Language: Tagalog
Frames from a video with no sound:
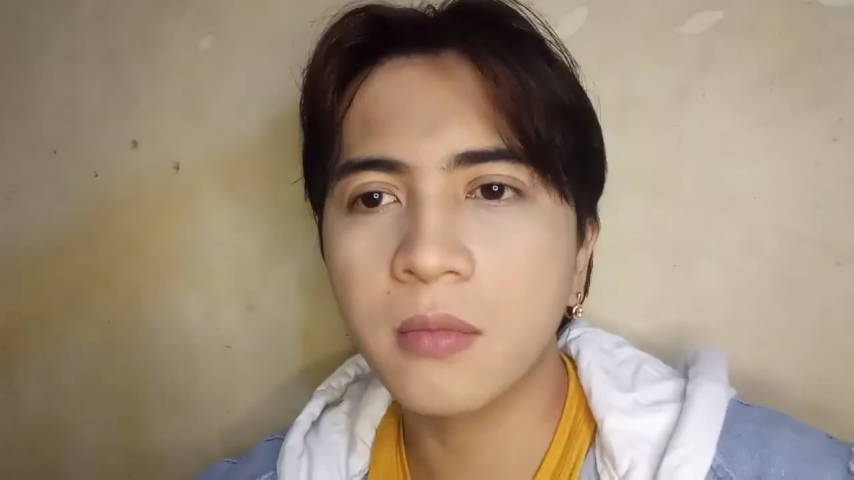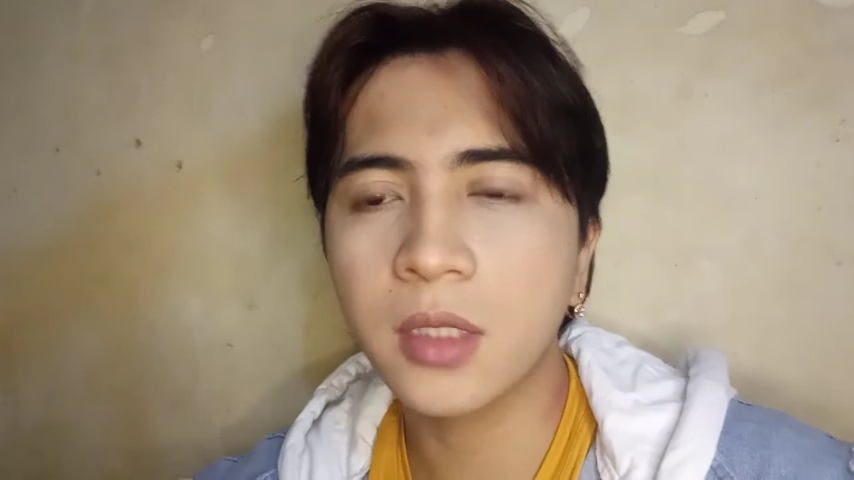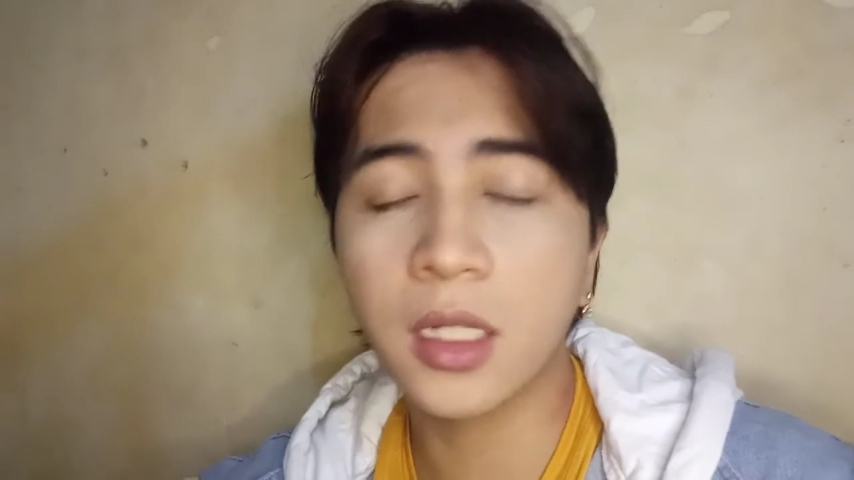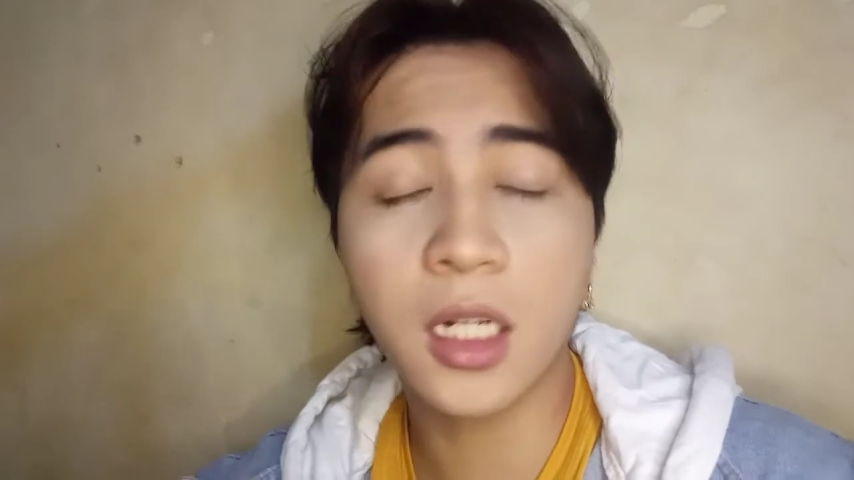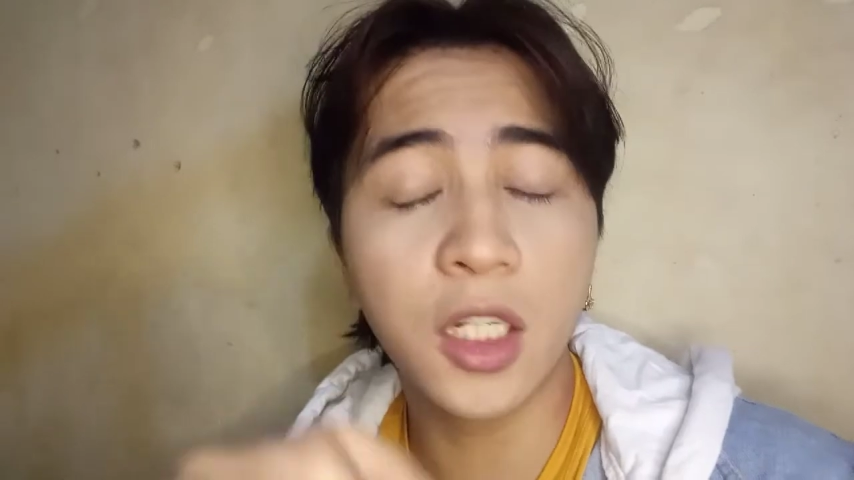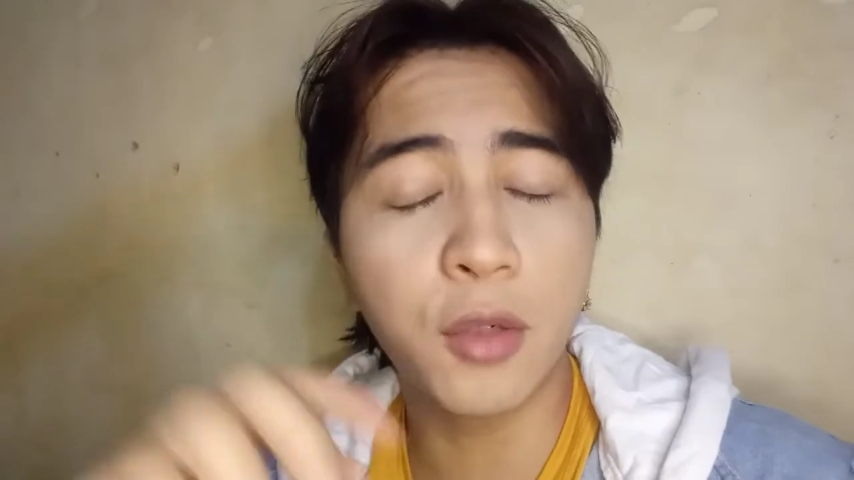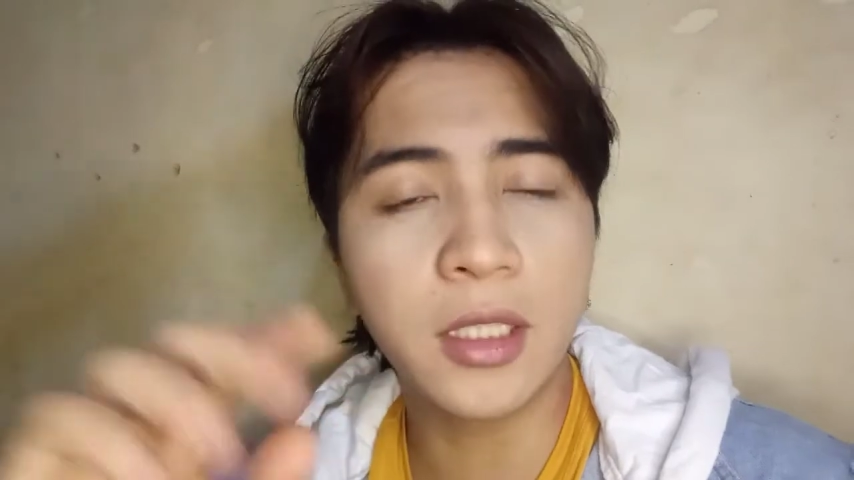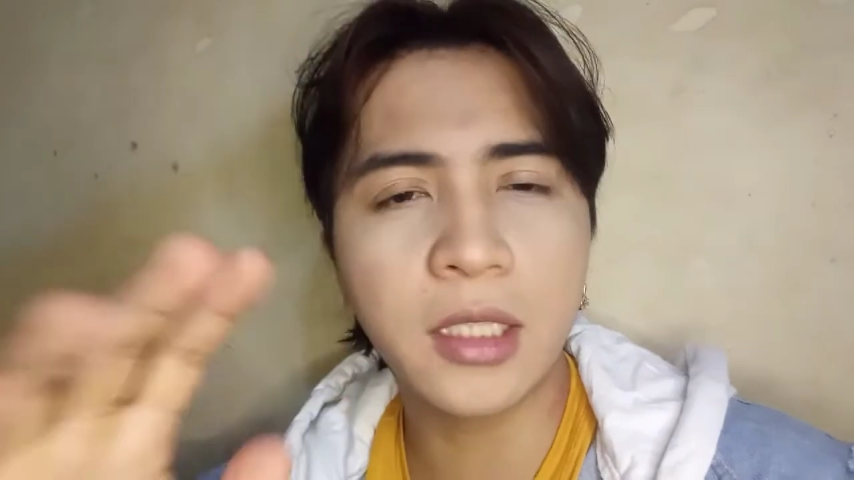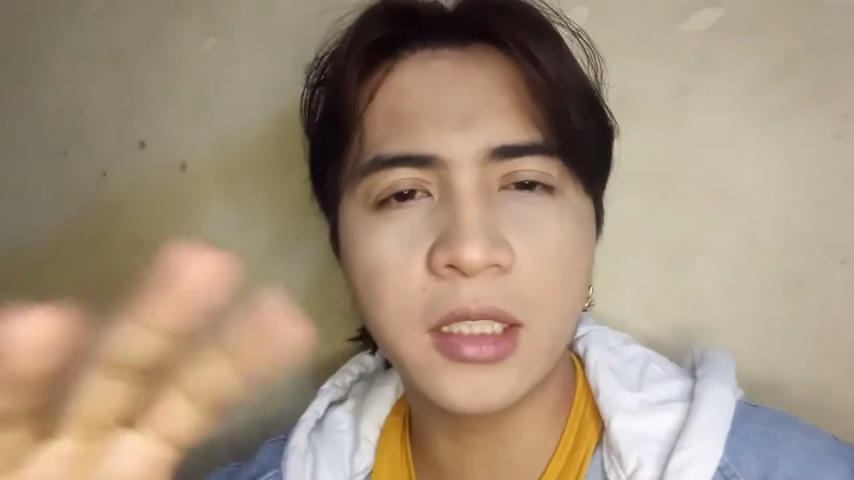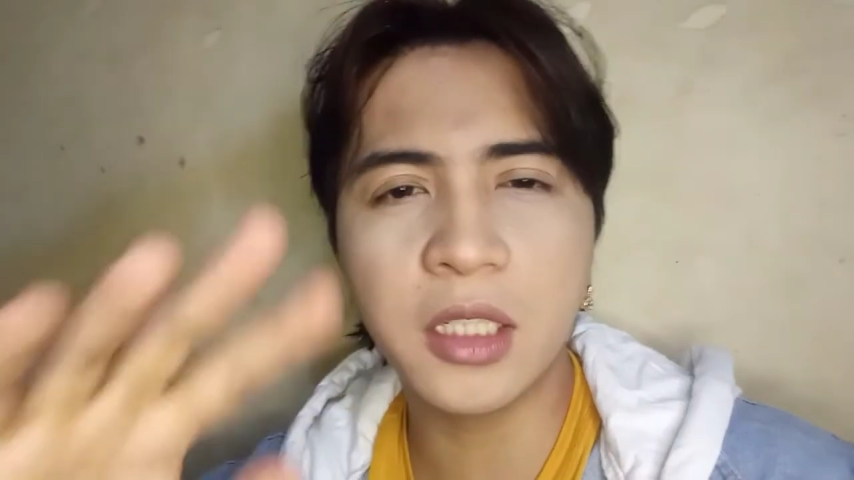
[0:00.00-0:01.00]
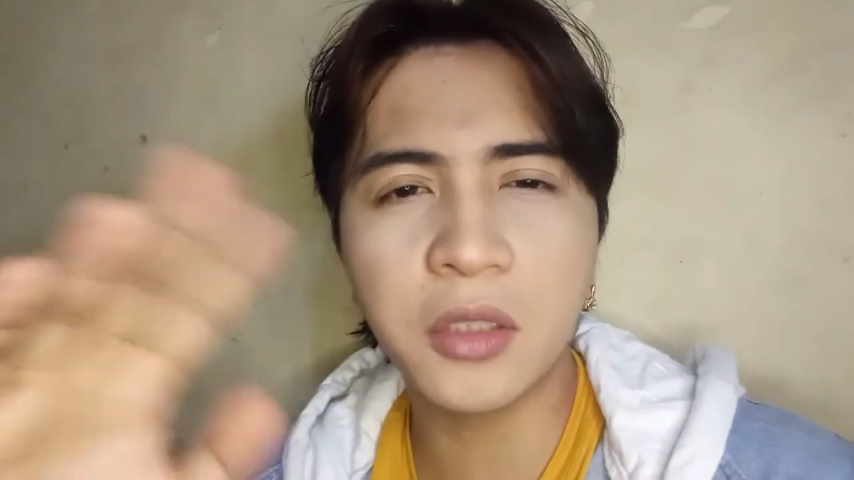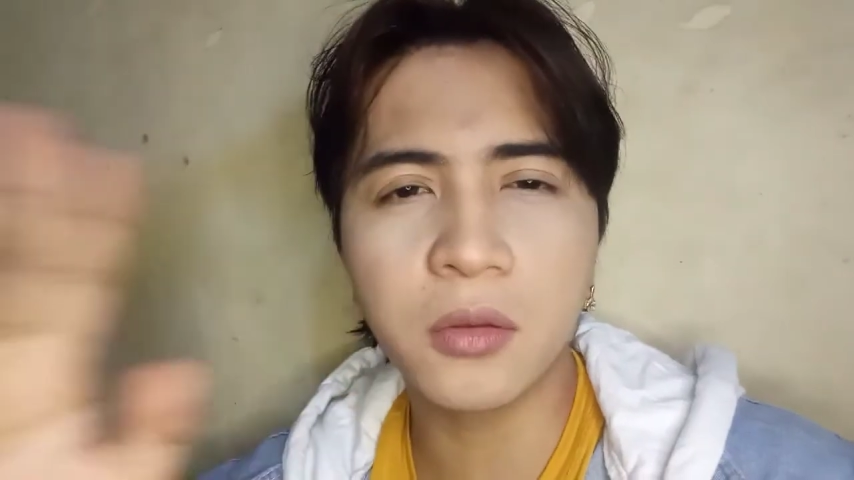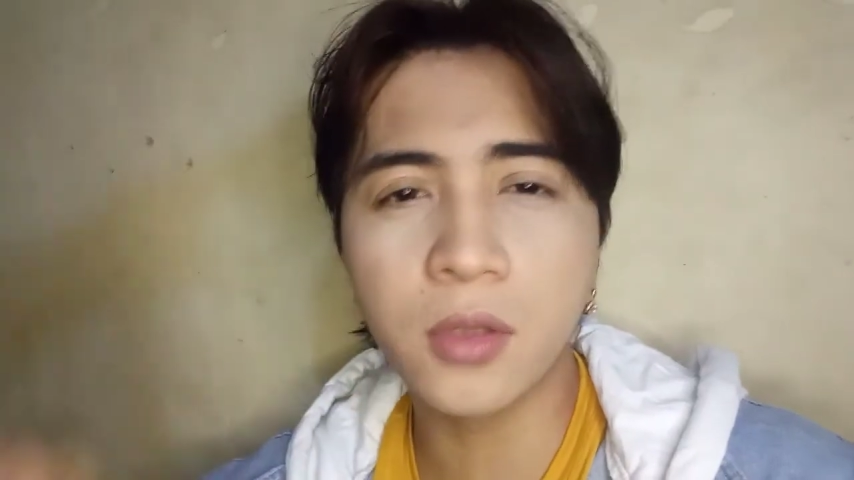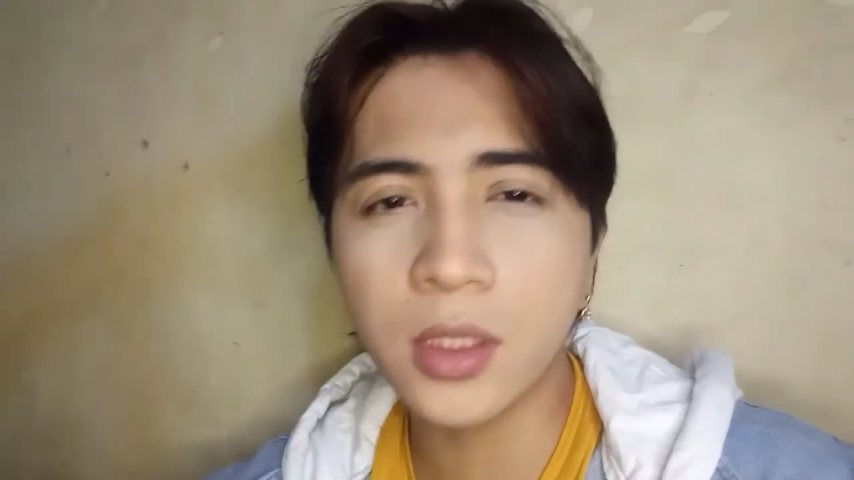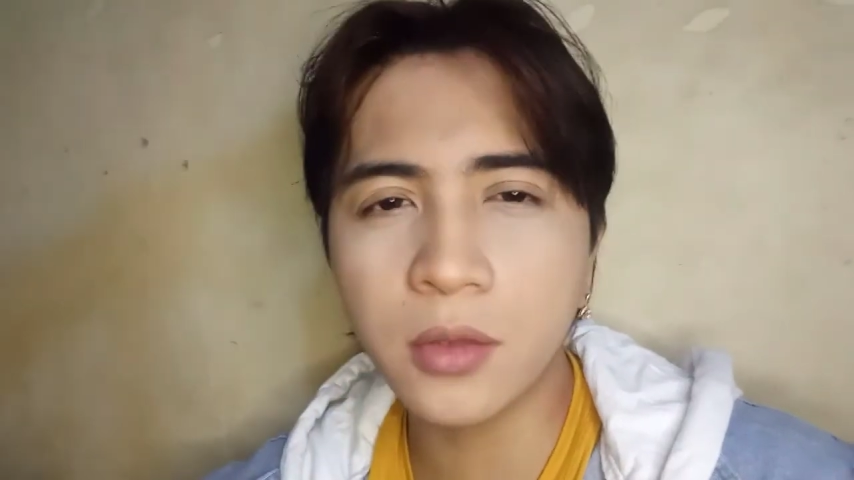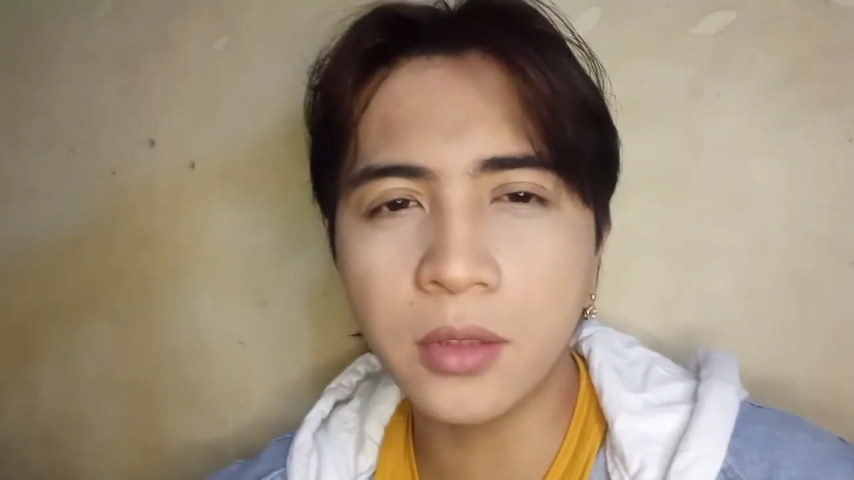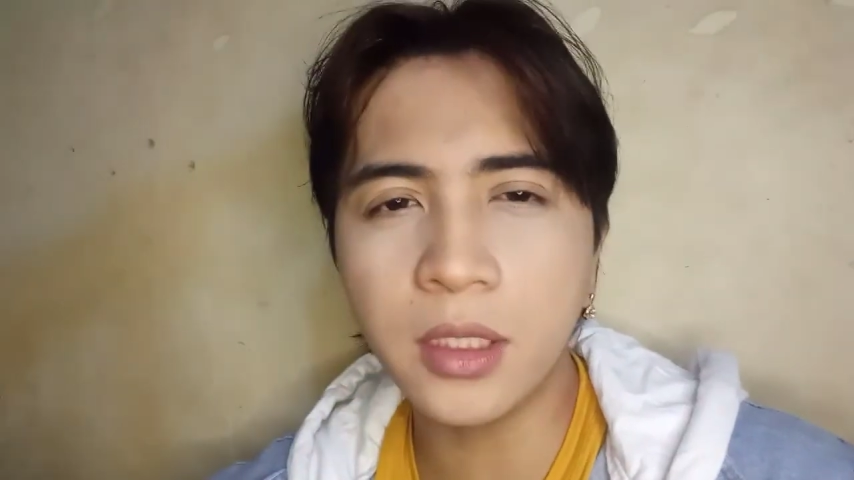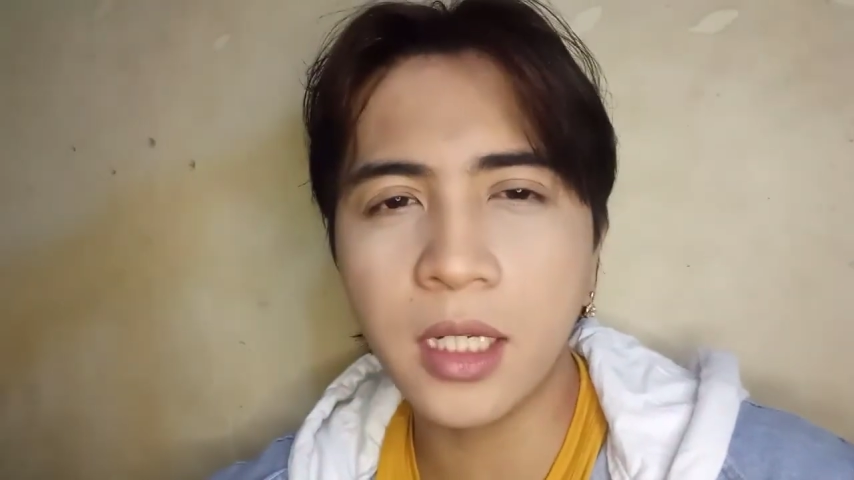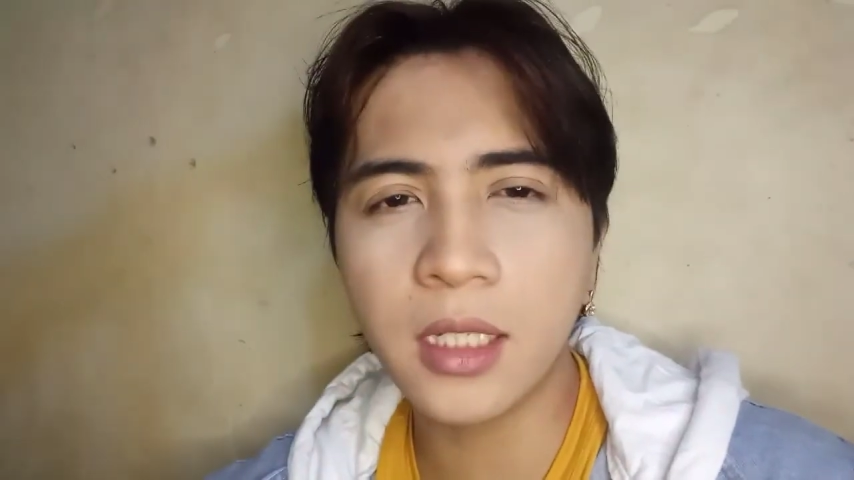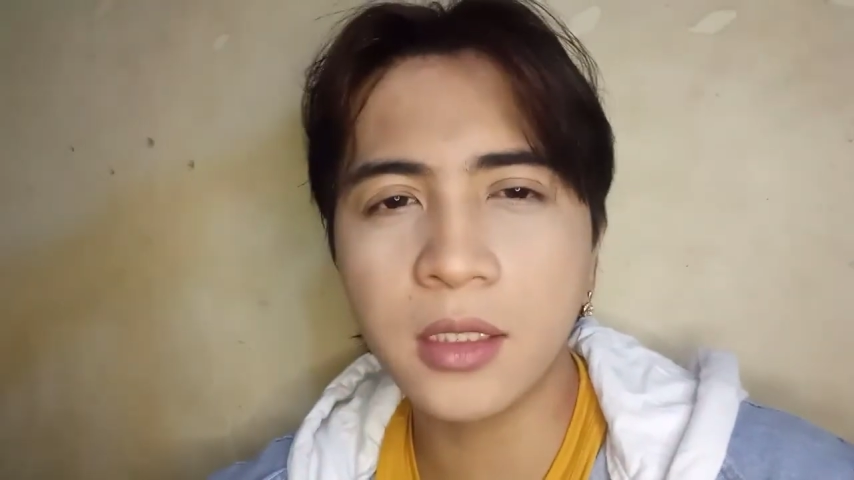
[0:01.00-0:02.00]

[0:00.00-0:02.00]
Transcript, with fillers: Nagagawa na nila yung gusto nila.